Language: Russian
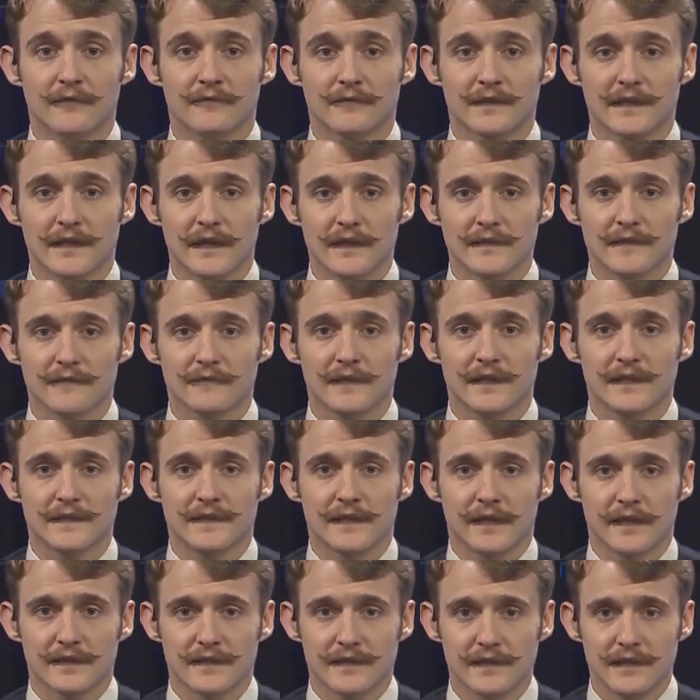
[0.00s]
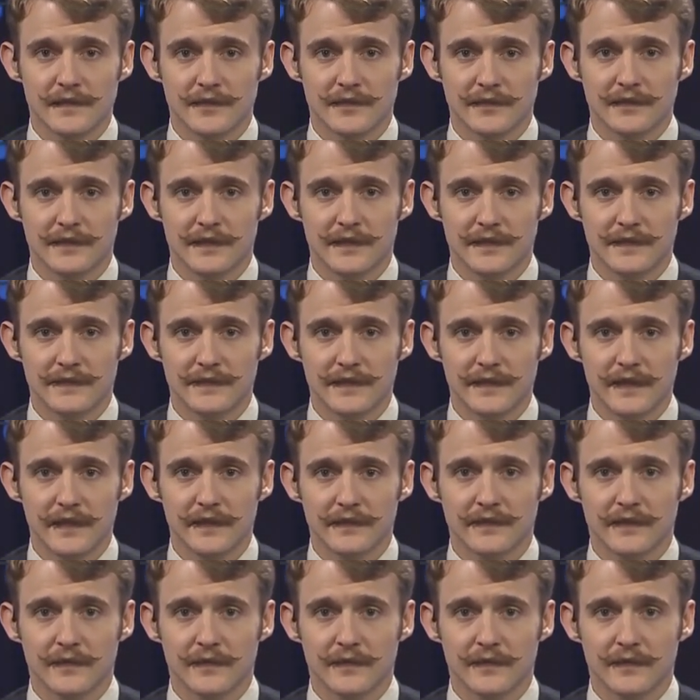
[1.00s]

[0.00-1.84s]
высказывались различные идеи,